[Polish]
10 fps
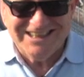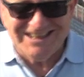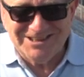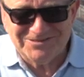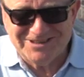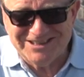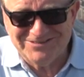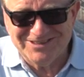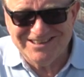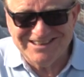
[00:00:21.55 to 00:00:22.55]
e, w tej
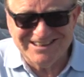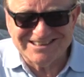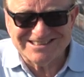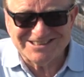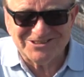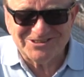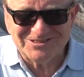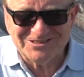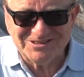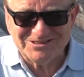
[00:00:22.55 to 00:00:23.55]
chwili jest
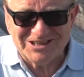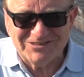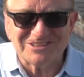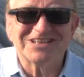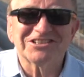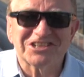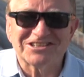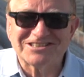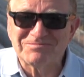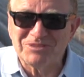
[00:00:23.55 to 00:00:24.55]
to e, najważniejsza
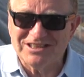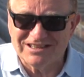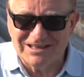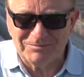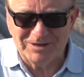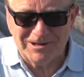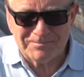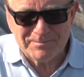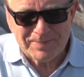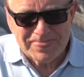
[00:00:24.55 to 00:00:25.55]
dyscyplina dla mnie